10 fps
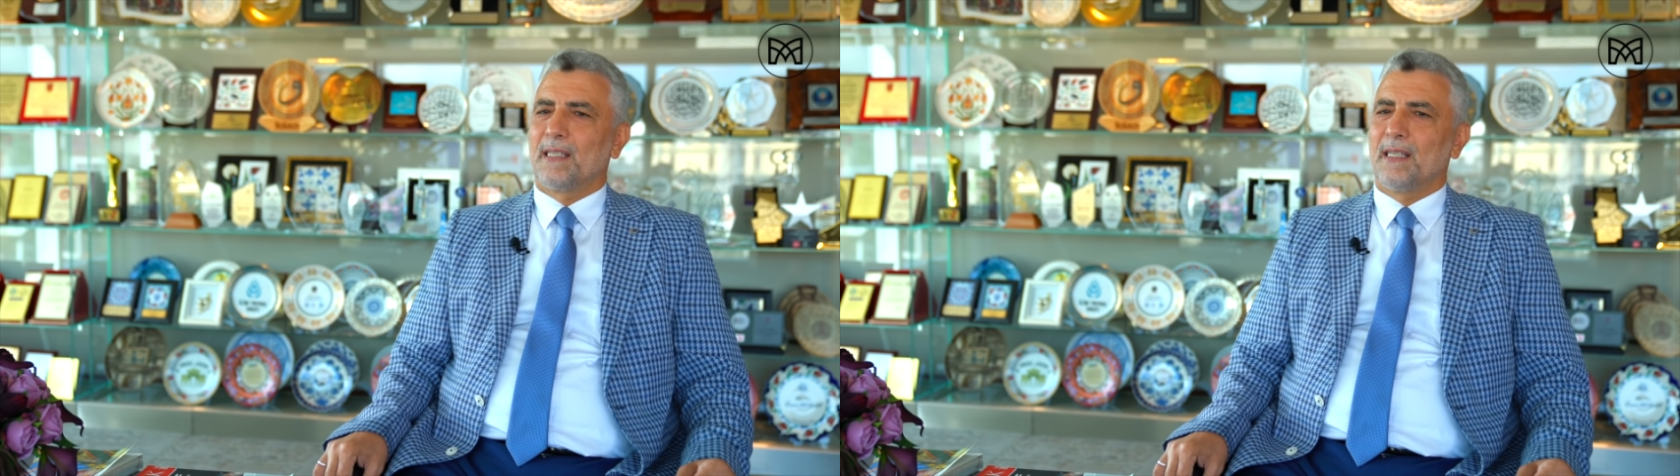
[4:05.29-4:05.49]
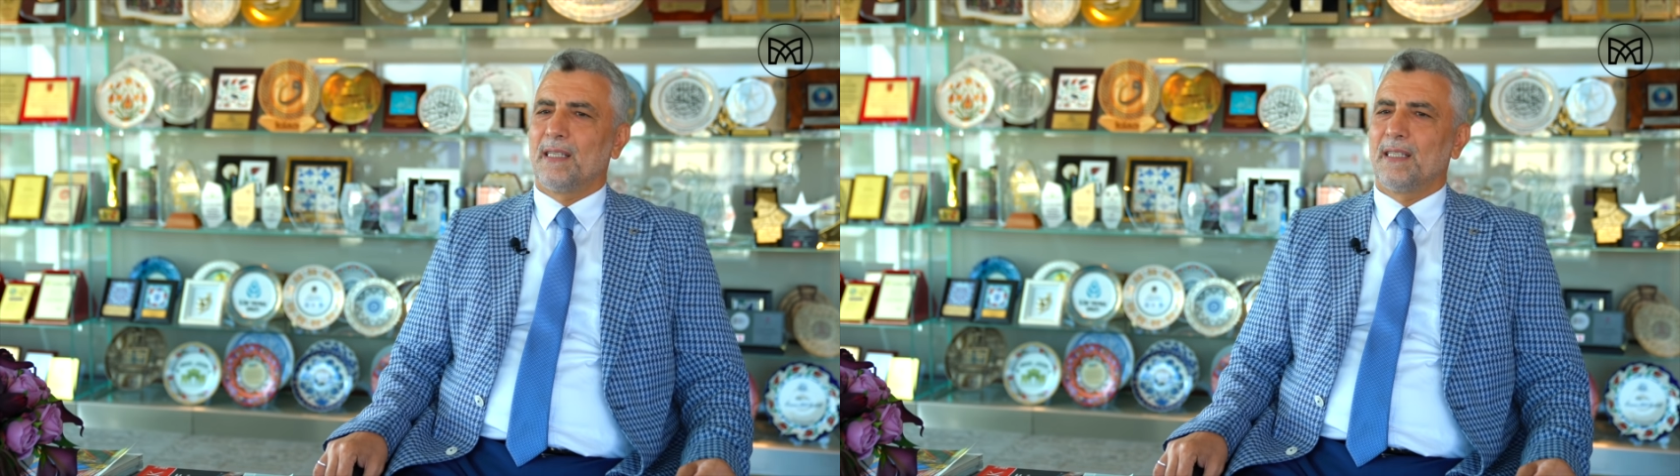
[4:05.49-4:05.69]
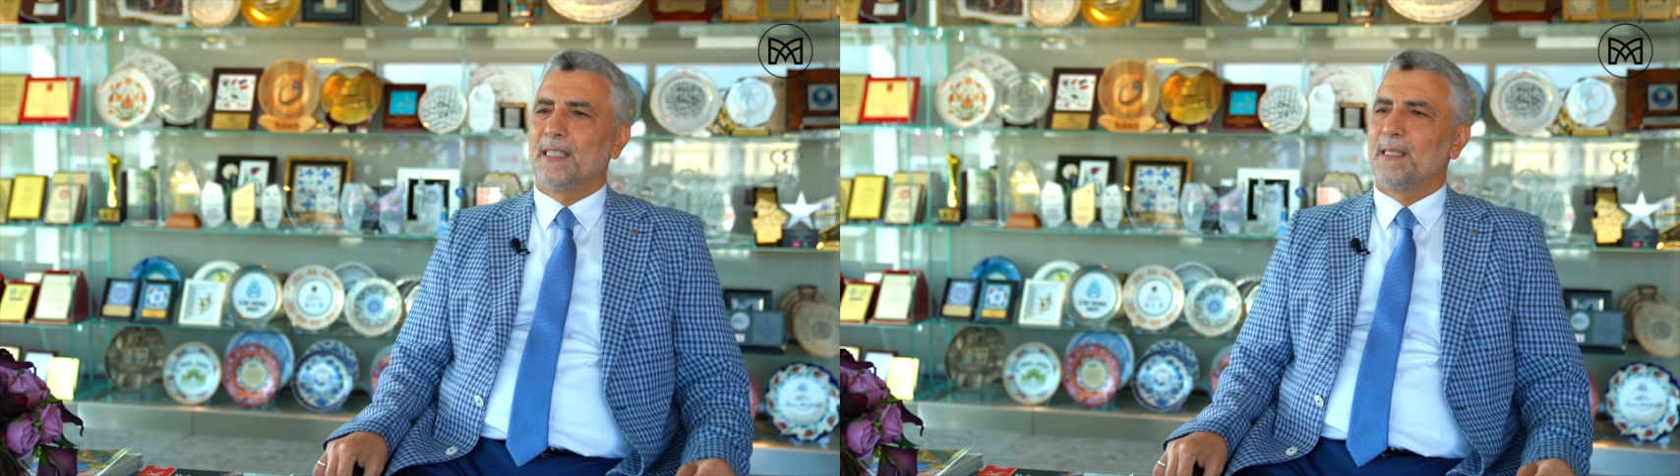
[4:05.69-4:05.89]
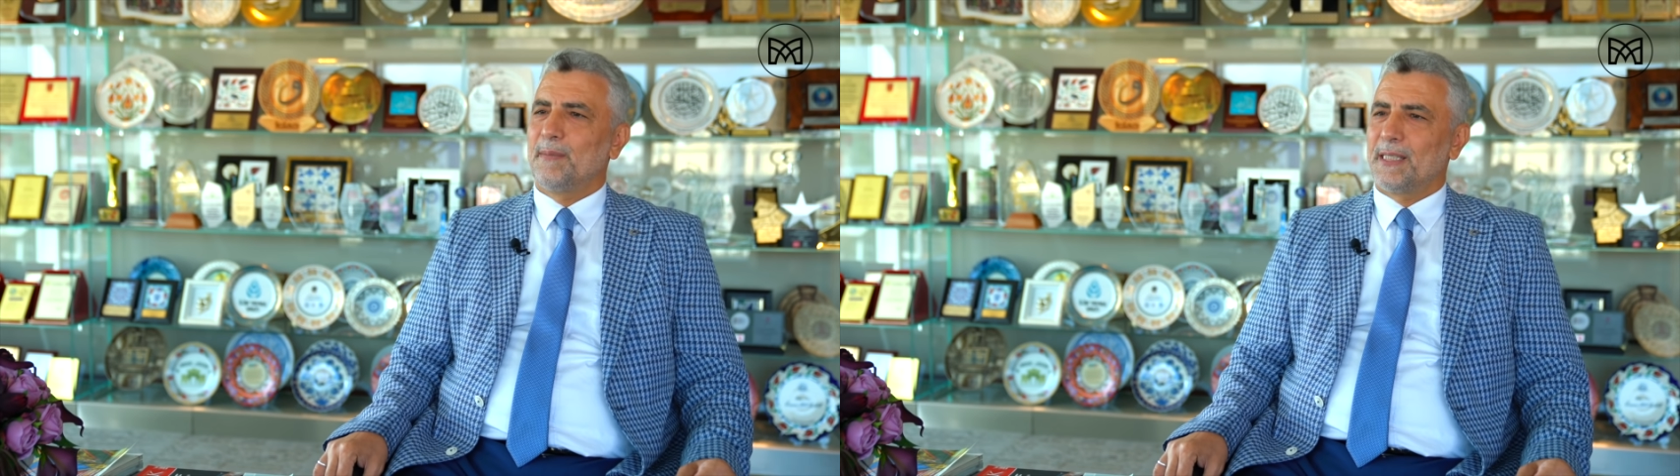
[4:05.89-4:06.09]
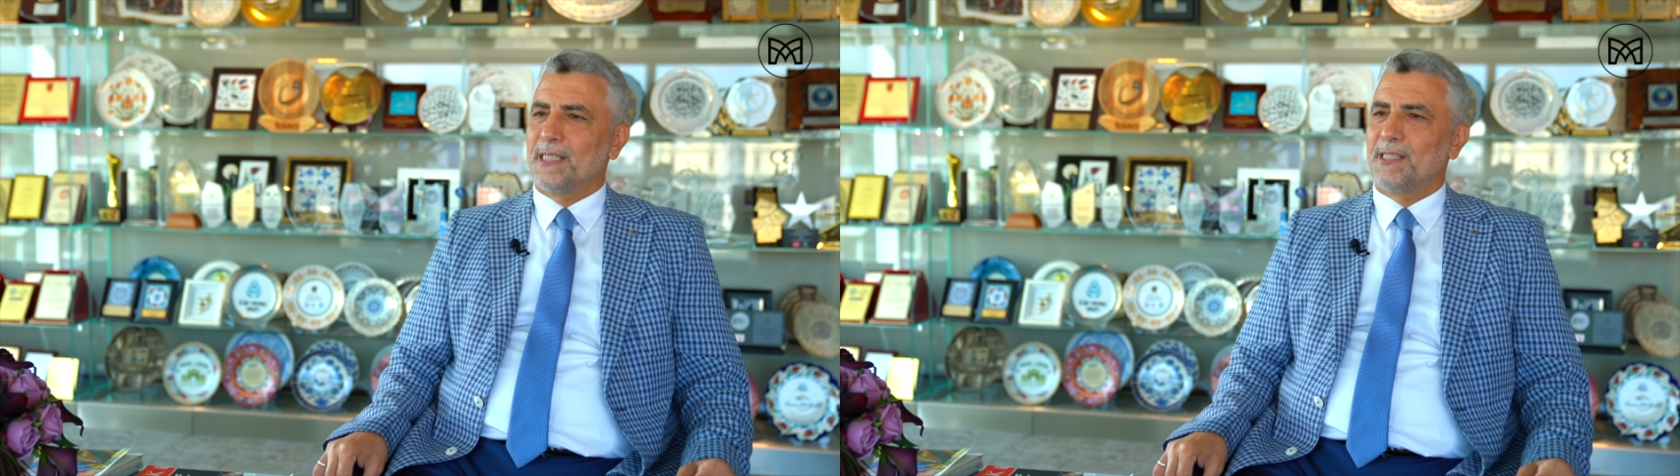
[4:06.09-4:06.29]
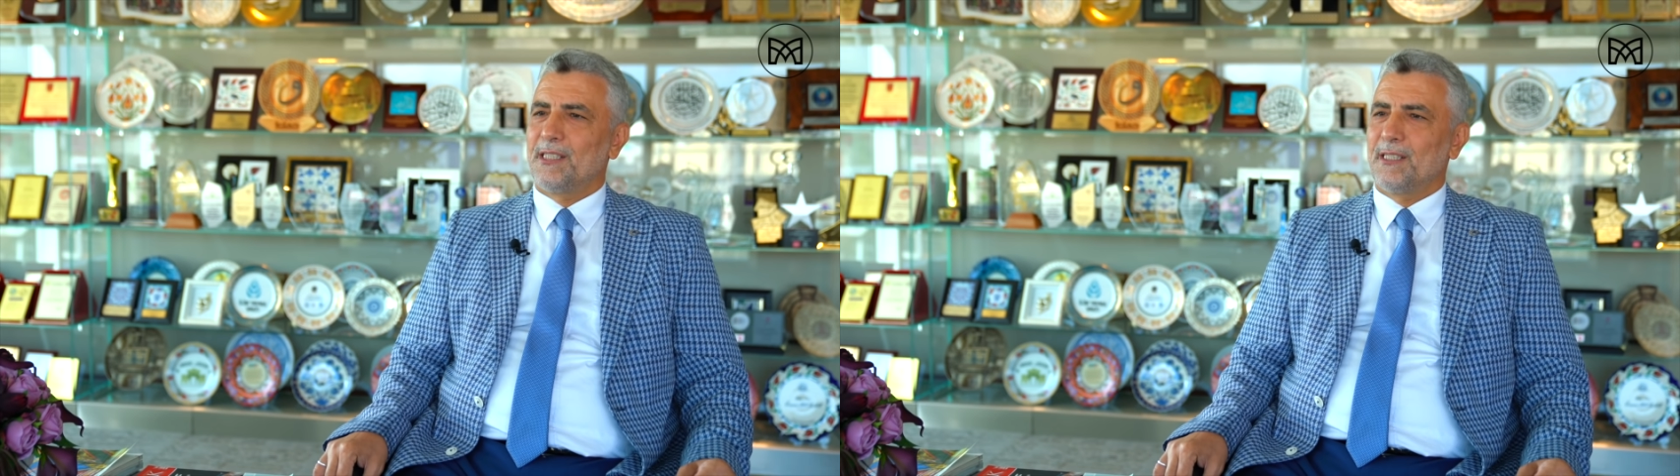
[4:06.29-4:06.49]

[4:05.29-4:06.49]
de 22.